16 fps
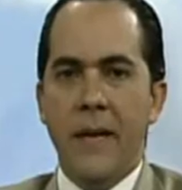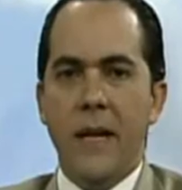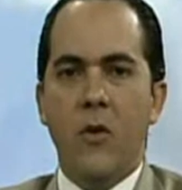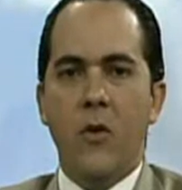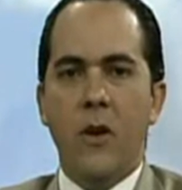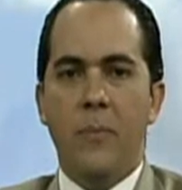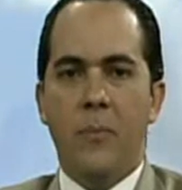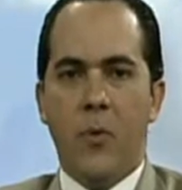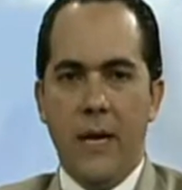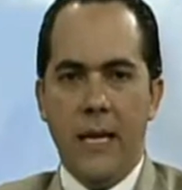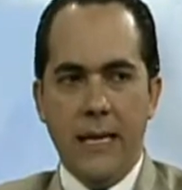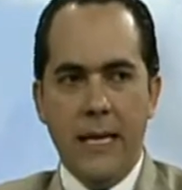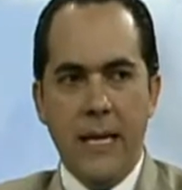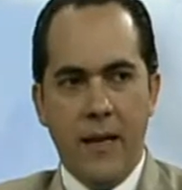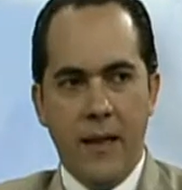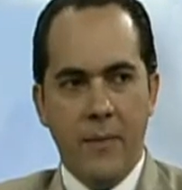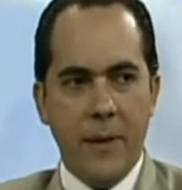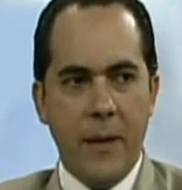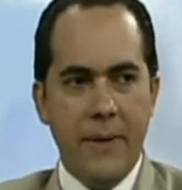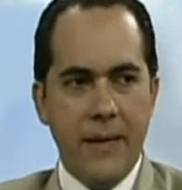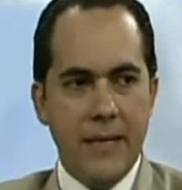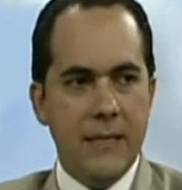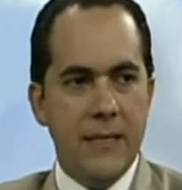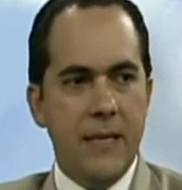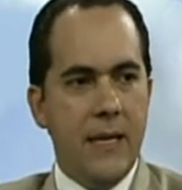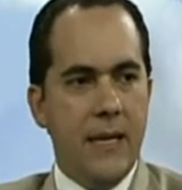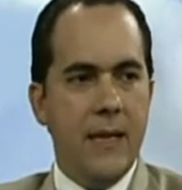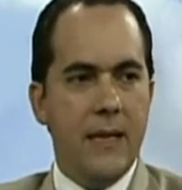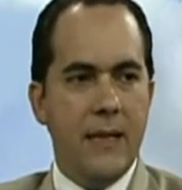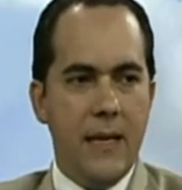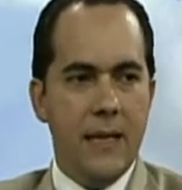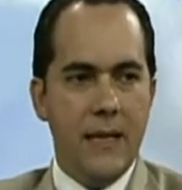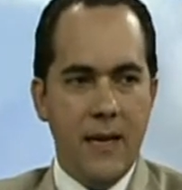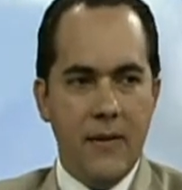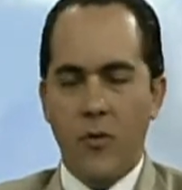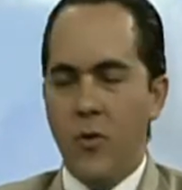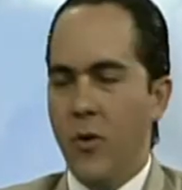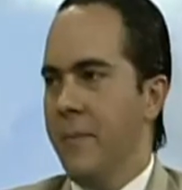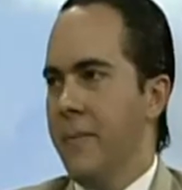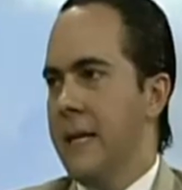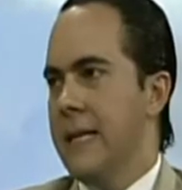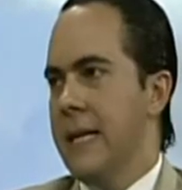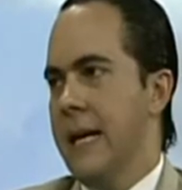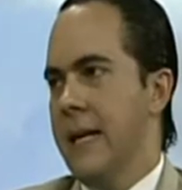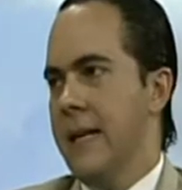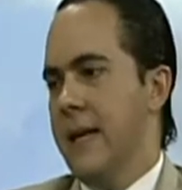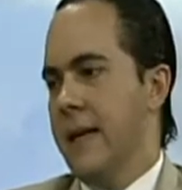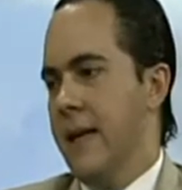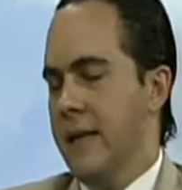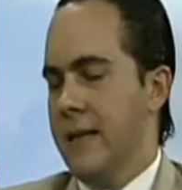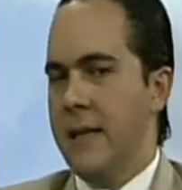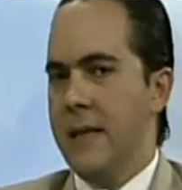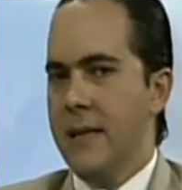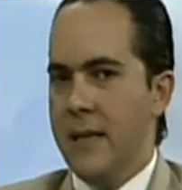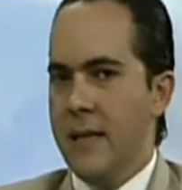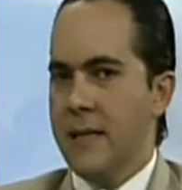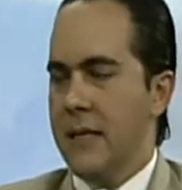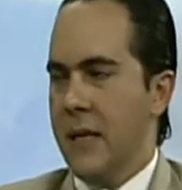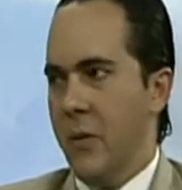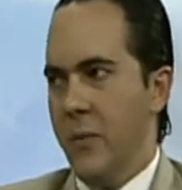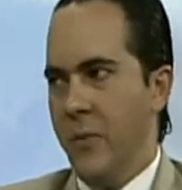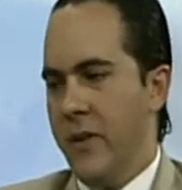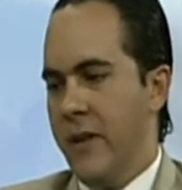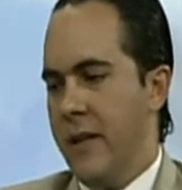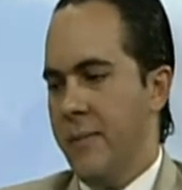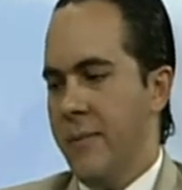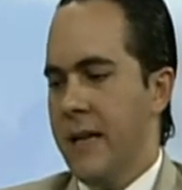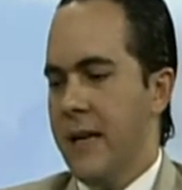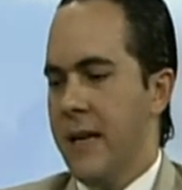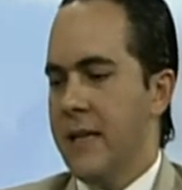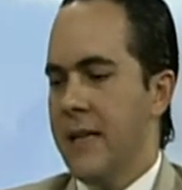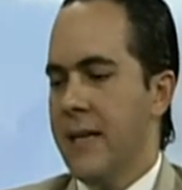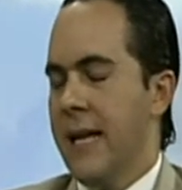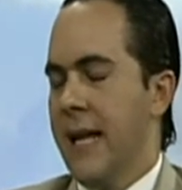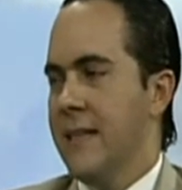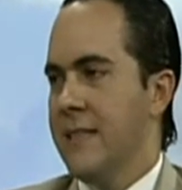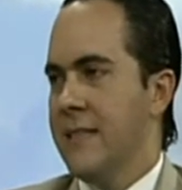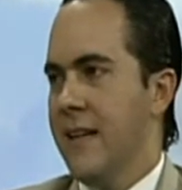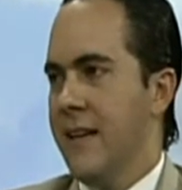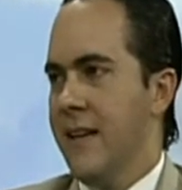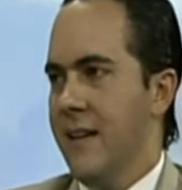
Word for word: miércoles por la tarde, previa cita, ahí está el teléfono en pantalla, quien esté interesado puede llamar al Gracia